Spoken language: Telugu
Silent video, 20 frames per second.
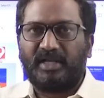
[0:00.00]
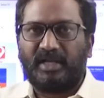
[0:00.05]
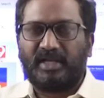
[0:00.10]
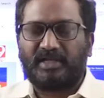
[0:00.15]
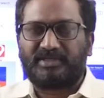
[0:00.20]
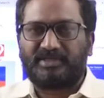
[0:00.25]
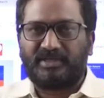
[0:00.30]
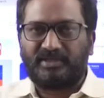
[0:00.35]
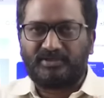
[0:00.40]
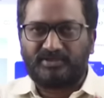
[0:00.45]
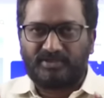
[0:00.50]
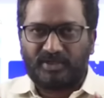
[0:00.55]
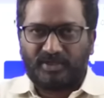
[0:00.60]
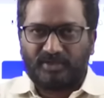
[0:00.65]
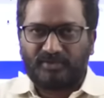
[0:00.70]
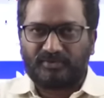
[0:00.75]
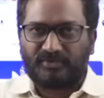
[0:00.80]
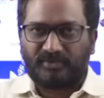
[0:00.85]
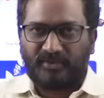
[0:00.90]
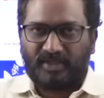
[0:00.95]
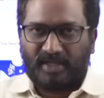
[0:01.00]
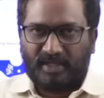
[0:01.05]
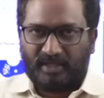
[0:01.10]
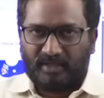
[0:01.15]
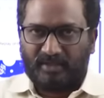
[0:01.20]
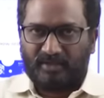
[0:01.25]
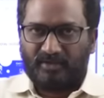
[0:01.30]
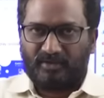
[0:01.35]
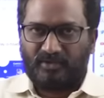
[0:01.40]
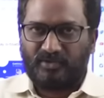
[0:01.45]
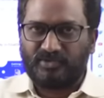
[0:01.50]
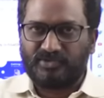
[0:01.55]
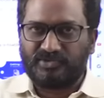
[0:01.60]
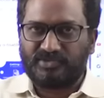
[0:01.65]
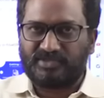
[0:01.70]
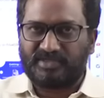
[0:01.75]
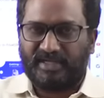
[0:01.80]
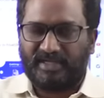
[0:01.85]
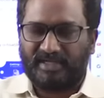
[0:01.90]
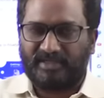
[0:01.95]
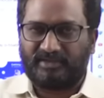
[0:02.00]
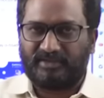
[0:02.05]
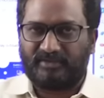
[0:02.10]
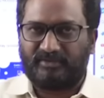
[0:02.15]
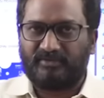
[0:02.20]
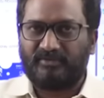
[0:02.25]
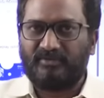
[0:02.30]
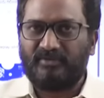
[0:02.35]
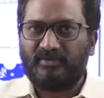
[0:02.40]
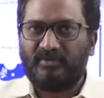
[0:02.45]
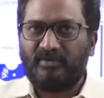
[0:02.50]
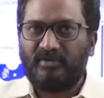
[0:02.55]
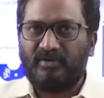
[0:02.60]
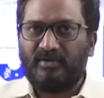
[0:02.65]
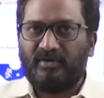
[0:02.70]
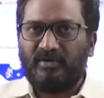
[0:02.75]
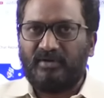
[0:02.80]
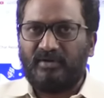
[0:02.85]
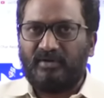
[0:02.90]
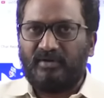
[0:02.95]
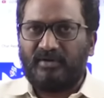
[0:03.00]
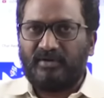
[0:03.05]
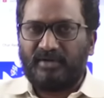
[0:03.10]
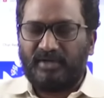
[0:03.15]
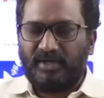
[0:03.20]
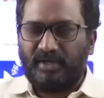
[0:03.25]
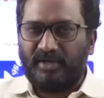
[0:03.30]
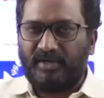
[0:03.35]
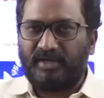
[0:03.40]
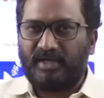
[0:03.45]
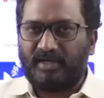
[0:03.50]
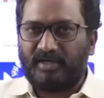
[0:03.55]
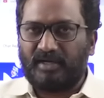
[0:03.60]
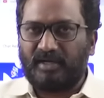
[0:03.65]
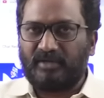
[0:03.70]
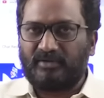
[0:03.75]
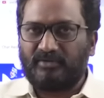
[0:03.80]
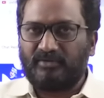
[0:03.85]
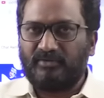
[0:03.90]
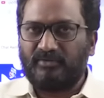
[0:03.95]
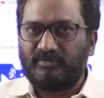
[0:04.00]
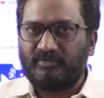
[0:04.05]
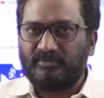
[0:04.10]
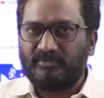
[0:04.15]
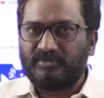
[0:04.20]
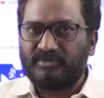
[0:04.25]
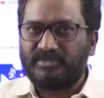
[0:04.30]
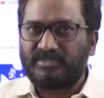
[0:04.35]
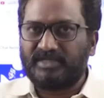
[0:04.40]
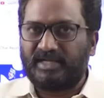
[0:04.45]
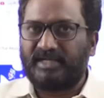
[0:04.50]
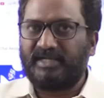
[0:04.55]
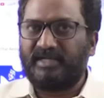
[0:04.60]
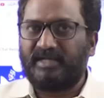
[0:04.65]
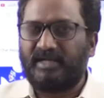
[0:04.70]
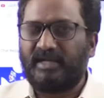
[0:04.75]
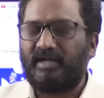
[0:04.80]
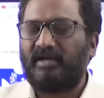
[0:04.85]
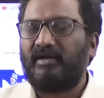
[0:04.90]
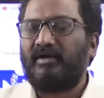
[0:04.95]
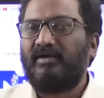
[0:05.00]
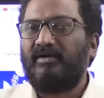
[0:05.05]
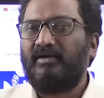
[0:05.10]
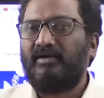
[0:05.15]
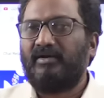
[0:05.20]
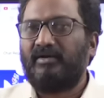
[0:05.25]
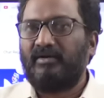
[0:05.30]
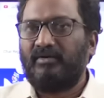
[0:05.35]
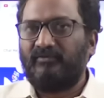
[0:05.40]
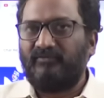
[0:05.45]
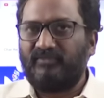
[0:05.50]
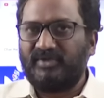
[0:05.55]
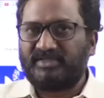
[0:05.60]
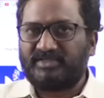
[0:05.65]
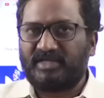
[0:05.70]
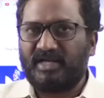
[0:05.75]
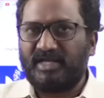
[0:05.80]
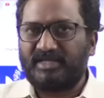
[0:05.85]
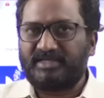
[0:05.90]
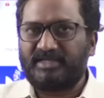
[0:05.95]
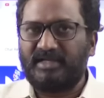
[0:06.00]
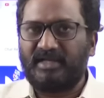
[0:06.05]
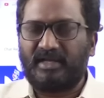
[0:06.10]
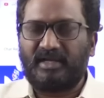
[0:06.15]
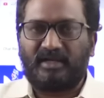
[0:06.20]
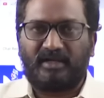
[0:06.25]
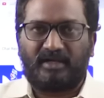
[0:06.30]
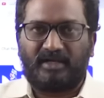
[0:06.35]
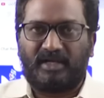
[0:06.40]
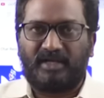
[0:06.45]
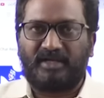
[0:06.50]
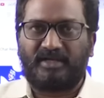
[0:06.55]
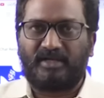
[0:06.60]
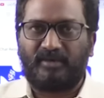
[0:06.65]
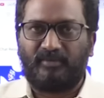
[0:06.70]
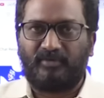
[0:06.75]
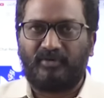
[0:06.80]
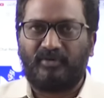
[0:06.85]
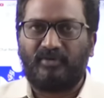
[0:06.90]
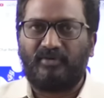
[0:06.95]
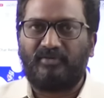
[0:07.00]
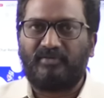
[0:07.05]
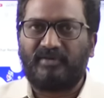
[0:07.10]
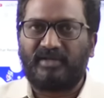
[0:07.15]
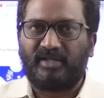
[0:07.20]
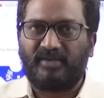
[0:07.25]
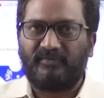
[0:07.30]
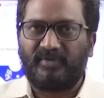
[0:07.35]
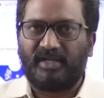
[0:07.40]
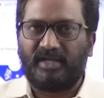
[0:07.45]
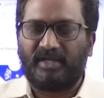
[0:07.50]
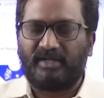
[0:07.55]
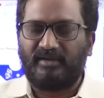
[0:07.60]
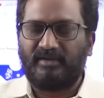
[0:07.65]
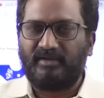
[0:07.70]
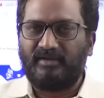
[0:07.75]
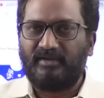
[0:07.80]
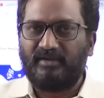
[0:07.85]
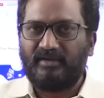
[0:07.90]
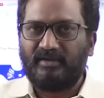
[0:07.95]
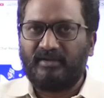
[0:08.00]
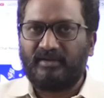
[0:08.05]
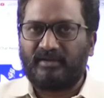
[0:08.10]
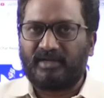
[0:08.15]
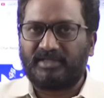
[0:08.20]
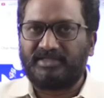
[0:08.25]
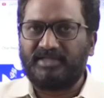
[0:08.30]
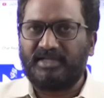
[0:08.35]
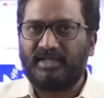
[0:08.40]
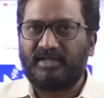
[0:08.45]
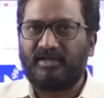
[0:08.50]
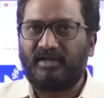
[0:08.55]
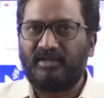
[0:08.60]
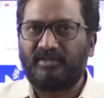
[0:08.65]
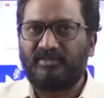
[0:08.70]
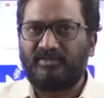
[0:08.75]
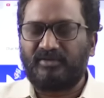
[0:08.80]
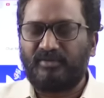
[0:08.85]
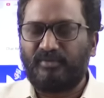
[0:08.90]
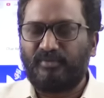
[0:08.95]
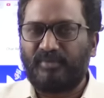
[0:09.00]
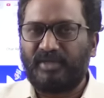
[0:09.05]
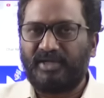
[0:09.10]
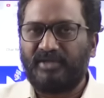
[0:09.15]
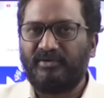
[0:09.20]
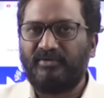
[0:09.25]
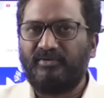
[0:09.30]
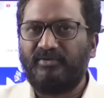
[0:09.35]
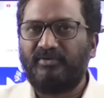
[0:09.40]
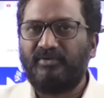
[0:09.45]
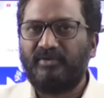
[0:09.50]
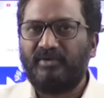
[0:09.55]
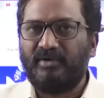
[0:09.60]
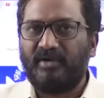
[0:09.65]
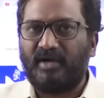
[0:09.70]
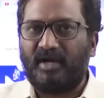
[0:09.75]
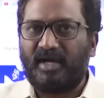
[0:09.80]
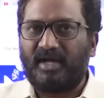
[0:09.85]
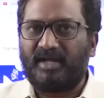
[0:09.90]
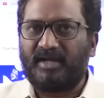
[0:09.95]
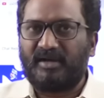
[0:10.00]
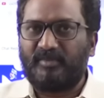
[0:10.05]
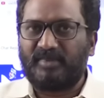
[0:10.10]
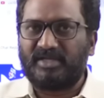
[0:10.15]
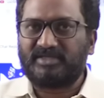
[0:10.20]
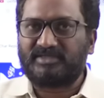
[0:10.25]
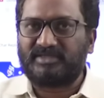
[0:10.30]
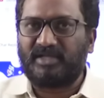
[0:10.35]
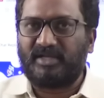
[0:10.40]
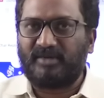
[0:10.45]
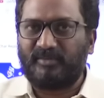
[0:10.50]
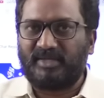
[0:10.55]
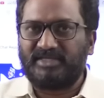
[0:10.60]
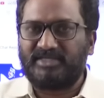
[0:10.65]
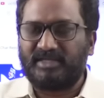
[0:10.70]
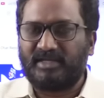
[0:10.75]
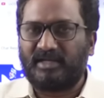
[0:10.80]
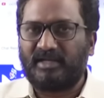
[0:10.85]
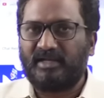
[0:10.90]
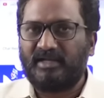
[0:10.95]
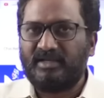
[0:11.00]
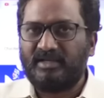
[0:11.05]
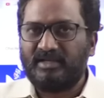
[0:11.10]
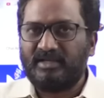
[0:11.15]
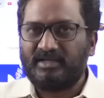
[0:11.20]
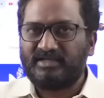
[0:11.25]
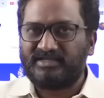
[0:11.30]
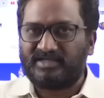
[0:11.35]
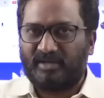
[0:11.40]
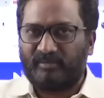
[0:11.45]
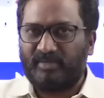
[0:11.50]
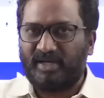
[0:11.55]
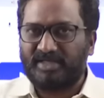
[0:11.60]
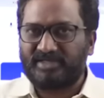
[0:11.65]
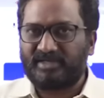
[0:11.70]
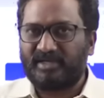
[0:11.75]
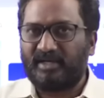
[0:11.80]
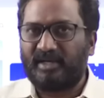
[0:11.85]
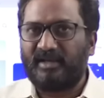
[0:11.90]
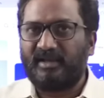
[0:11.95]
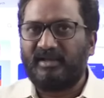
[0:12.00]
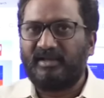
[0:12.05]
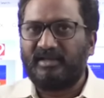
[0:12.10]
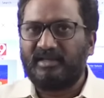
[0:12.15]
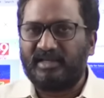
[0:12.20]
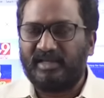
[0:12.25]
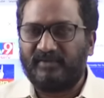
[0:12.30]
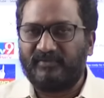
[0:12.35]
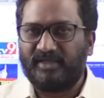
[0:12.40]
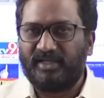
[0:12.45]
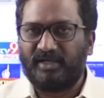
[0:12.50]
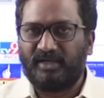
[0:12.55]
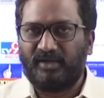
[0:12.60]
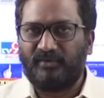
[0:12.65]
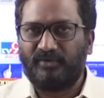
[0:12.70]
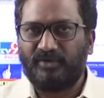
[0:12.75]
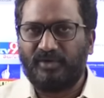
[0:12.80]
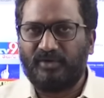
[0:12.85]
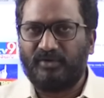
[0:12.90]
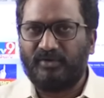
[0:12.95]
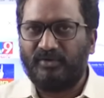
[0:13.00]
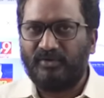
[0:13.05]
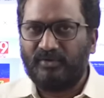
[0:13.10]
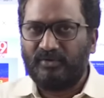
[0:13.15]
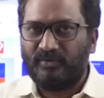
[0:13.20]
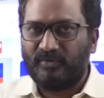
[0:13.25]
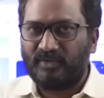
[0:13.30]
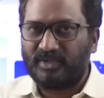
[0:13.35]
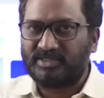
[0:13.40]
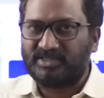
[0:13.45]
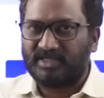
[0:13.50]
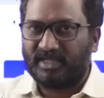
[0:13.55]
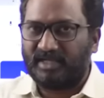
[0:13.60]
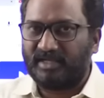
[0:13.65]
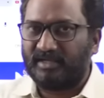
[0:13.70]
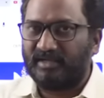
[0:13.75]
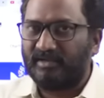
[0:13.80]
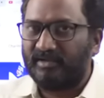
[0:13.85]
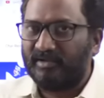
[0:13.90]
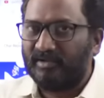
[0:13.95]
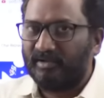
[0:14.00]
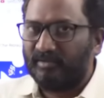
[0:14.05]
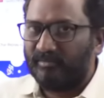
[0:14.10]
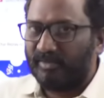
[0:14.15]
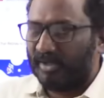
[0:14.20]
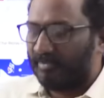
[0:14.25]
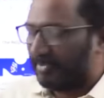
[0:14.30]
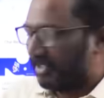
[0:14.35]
ఎలక్షన్ జరుగుతున్న రోజు సాయంత్రం ఏడు గంటలకు జరిగిన విశ్లేషణ కార్యక్రమంలో టీవీ నైన్ రజనీకాంత్ మరియు ఆరా మస్తాన్ మధ్య సంభాషణ ఏ విధంగా ఉందో ఒకసారి మా